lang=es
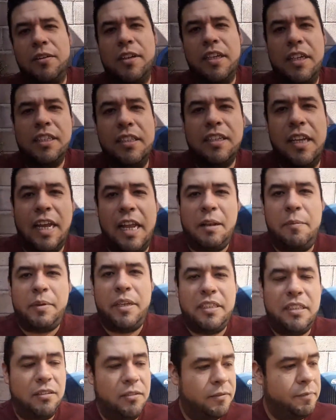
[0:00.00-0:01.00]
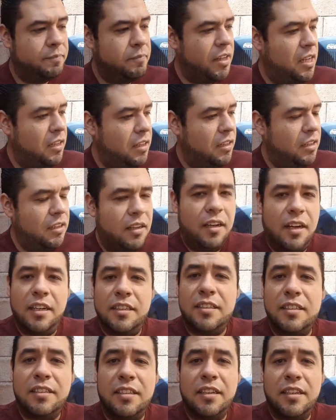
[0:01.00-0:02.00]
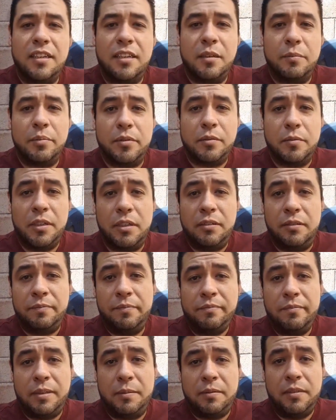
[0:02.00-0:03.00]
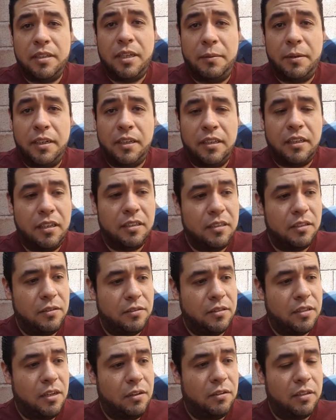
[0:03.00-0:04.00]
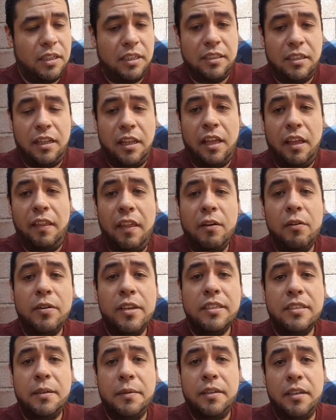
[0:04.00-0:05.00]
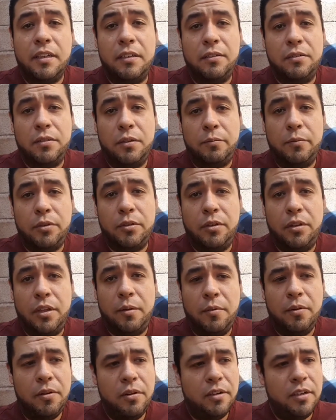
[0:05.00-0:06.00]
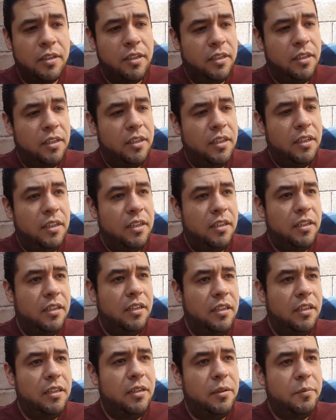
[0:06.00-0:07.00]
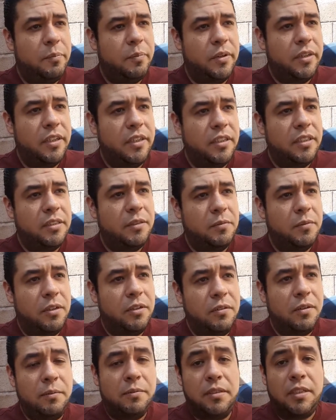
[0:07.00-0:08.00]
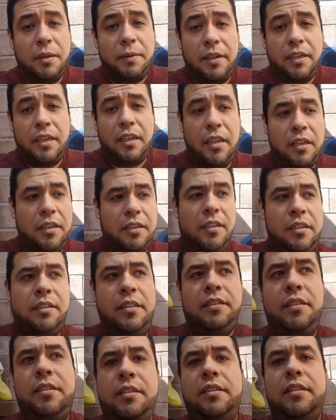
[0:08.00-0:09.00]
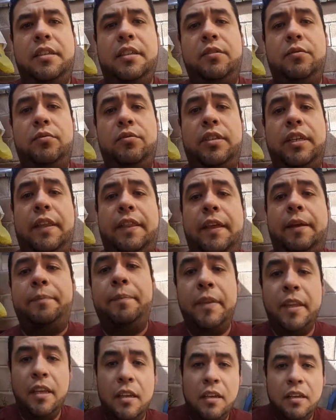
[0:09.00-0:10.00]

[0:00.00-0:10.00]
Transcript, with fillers: lo que es el vicio. Así de que, pues bueno, vamos a ver qué tal se nos da lo que es el día de hoy. Ya saben que no soy mucho de vlog. Y pues bueno, vamos a ver qué, qué sucede